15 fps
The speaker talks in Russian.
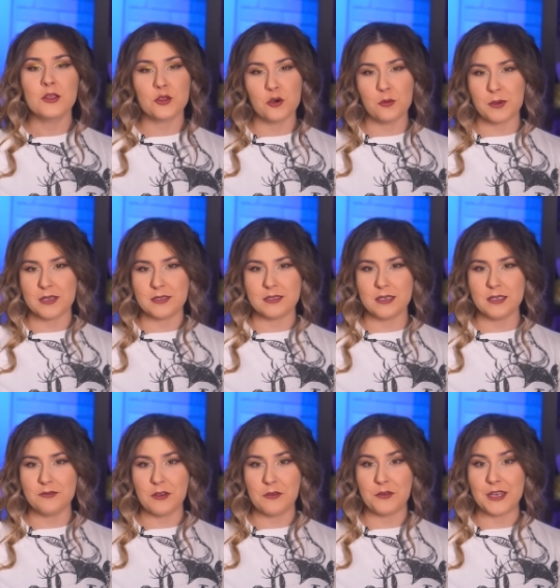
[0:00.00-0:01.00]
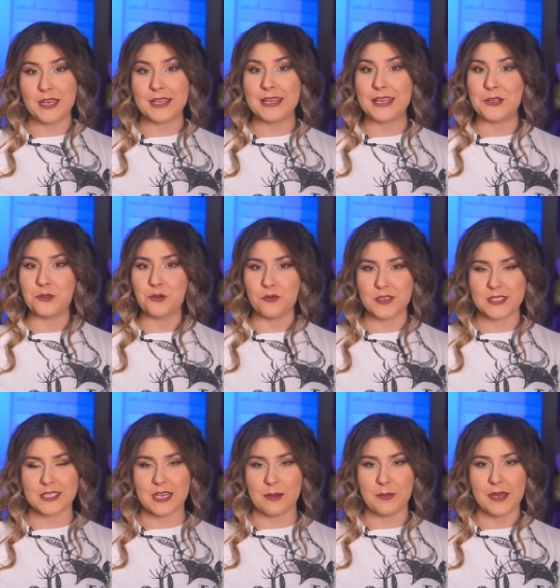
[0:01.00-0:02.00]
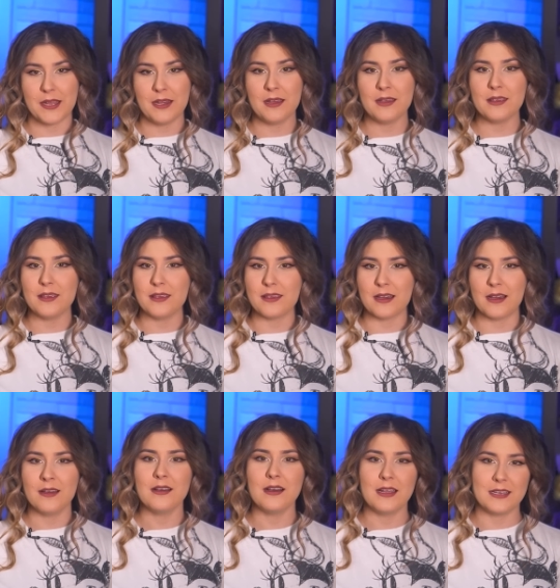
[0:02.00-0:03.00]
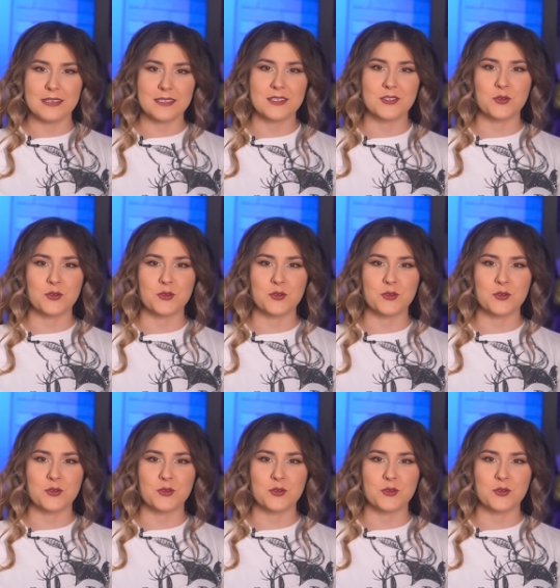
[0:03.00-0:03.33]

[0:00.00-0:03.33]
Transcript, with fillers: Добрый день, в эфире «Не новости апреля» и я, Олеся